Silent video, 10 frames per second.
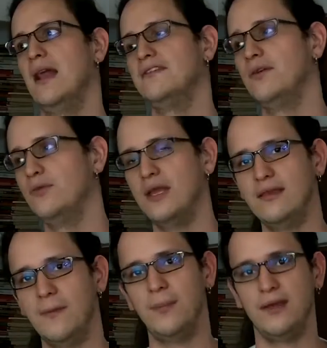La segunda
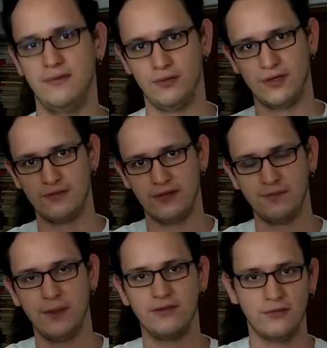etapa, de otras
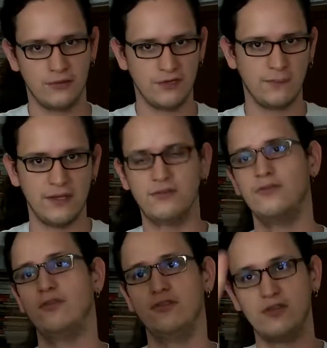tres pasos, son tres
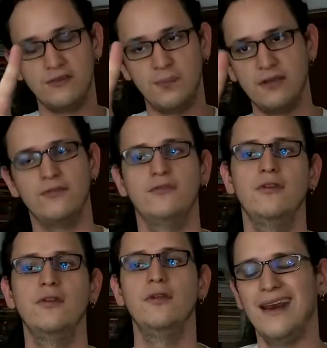pasos, otros tres
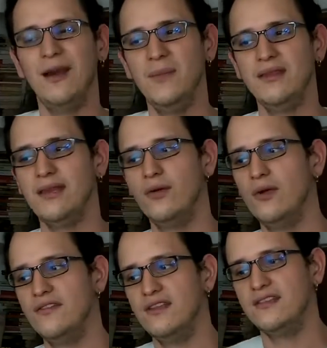pasos, realmente
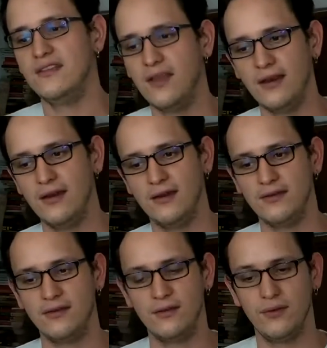no es necesaria en
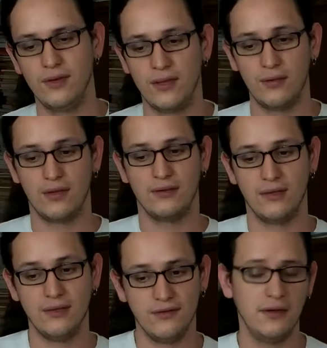el sentido de que lo que
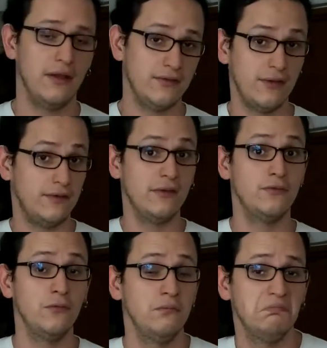te dicen es, es,
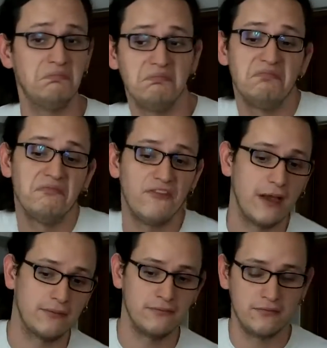es un
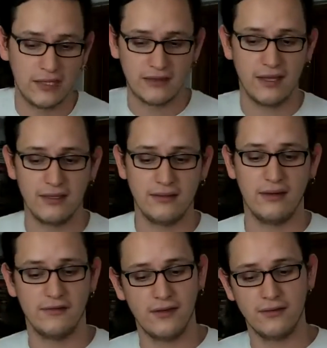un detalle
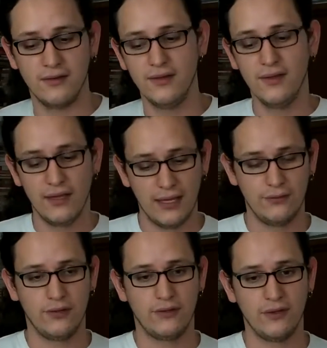interesante
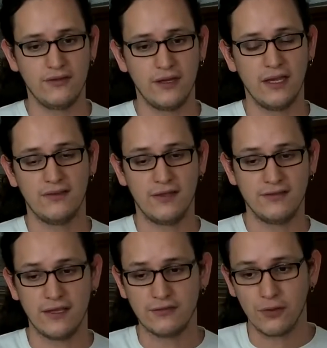en donde te dice que si
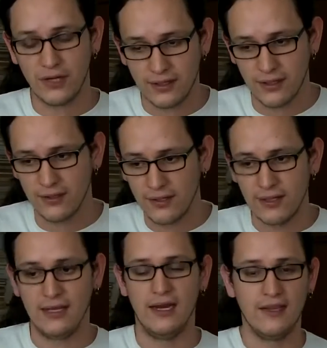estás con ella
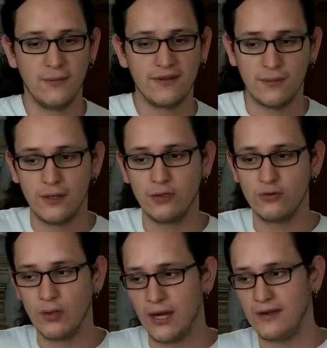y la llevas a
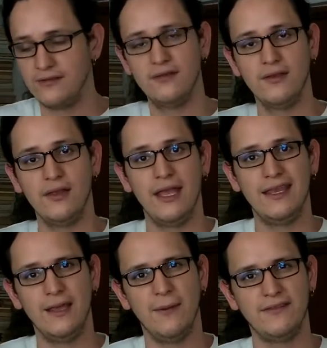varios lugares,
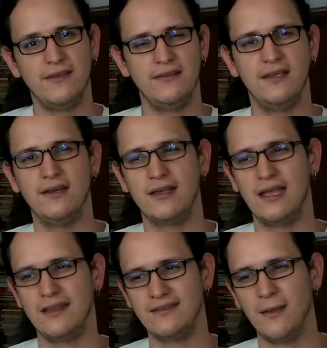ella va a
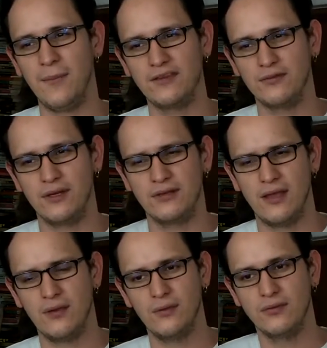sentir que está más
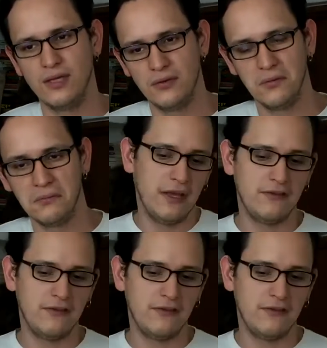conectada contigo.